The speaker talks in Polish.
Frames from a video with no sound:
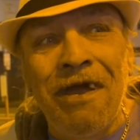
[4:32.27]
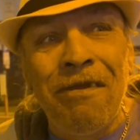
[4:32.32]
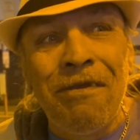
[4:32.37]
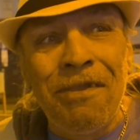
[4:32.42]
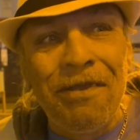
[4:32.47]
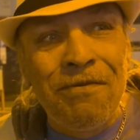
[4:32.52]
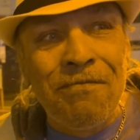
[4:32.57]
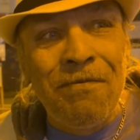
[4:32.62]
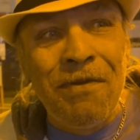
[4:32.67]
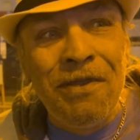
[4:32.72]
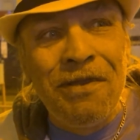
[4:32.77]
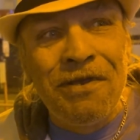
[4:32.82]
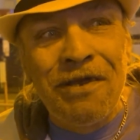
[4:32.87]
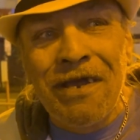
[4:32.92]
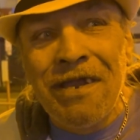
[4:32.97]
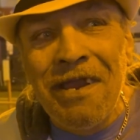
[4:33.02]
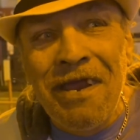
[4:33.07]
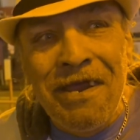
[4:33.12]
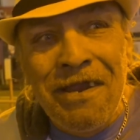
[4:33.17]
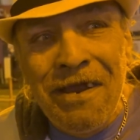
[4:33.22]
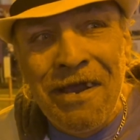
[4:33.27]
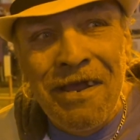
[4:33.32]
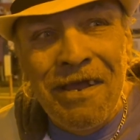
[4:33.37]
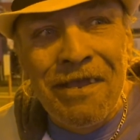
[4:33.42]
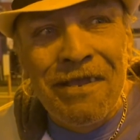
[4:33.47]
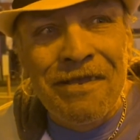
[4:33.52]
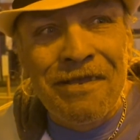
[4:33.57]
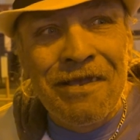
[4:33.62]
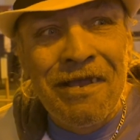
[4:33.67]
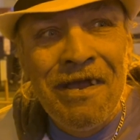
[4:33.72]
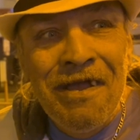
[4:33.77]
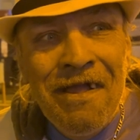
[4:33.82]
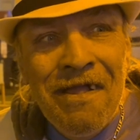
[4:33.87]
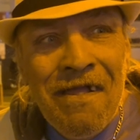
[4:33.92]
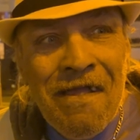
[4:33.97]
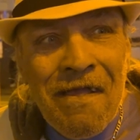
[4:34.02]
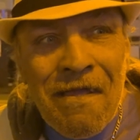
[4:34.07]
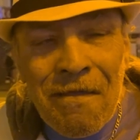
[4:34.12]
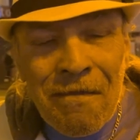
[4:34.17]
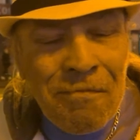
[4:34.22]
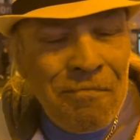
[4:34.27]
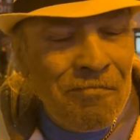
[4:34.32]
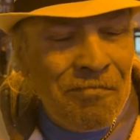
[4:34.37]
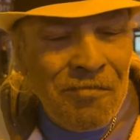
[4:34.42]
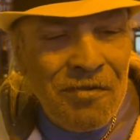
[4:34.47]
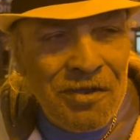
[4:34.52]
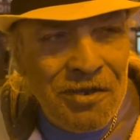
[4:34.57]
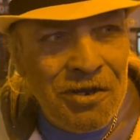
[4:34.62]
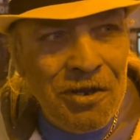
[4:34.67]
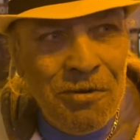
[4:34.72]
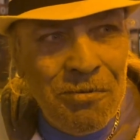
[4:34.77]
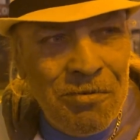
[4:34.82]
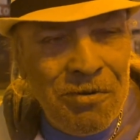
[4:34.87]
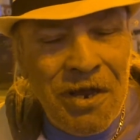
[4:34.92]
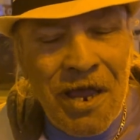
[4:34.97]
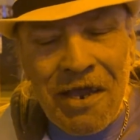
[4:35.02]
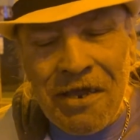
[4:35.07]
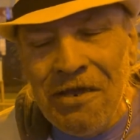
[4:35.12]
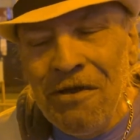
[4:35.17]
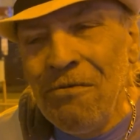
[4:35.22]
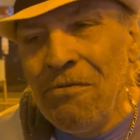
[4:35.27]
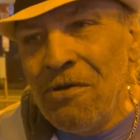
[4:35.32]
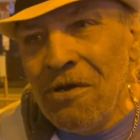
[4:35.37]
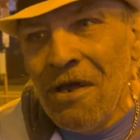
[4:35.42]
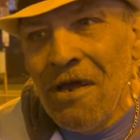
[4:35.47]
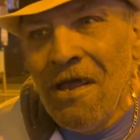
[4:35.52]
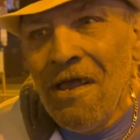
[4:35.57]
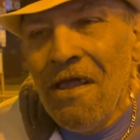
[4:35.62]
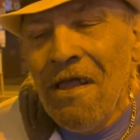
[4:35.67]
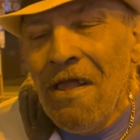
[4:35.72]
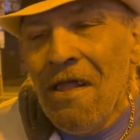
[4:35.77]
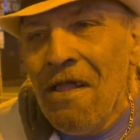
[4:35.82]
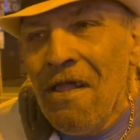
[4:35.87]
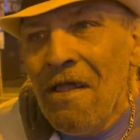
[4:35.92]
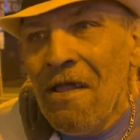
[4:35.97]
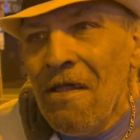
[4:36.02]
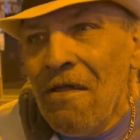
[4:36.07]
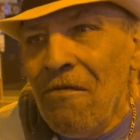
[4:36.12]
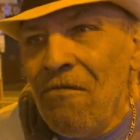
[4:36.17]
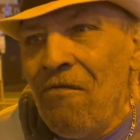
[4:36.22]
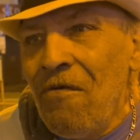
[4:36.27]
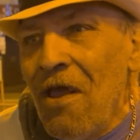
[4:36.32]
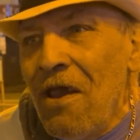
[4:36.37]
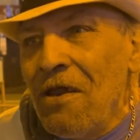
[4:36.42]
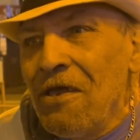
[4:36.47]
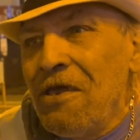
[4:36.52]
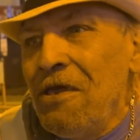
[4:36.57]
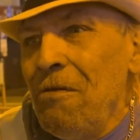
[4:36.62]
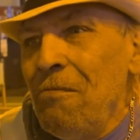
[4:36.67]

Więzienie nie jest czymś jakimś wielkim.